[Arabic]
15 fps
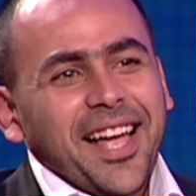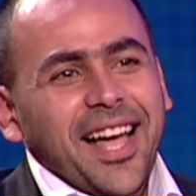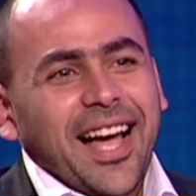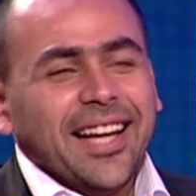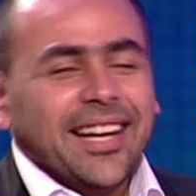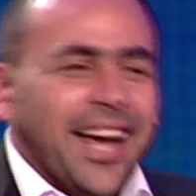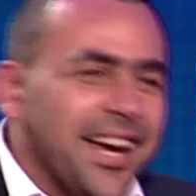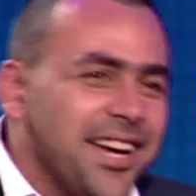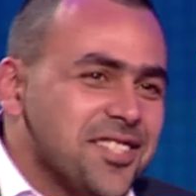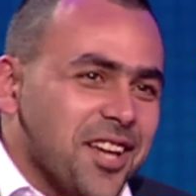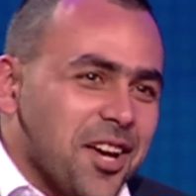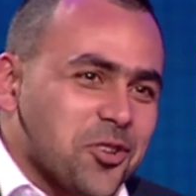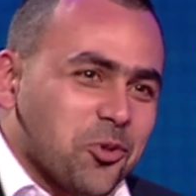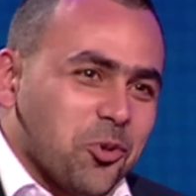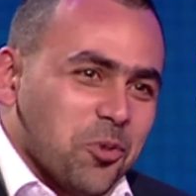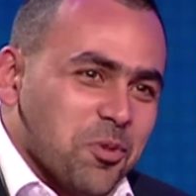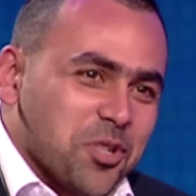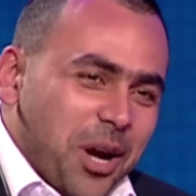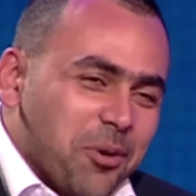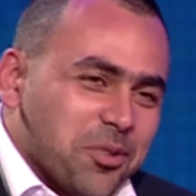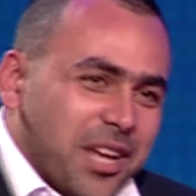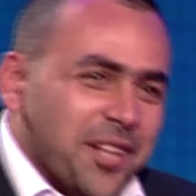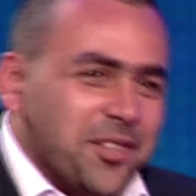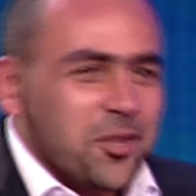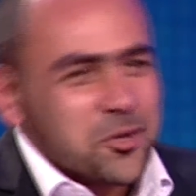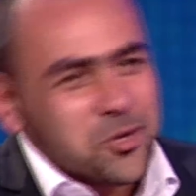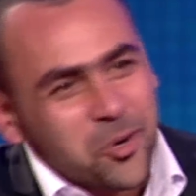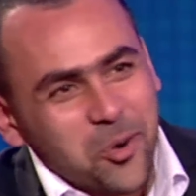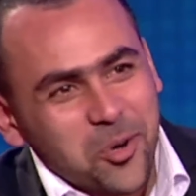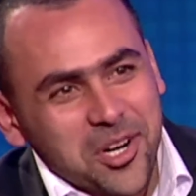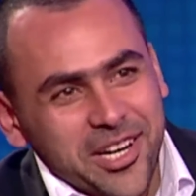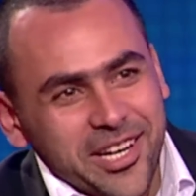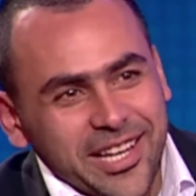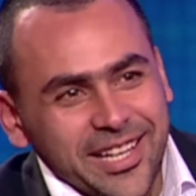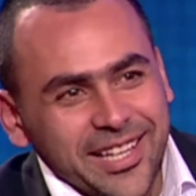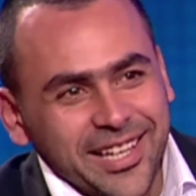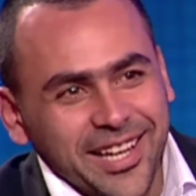انا عايز اشكر مش عاوز حد يشكرني لا لا لا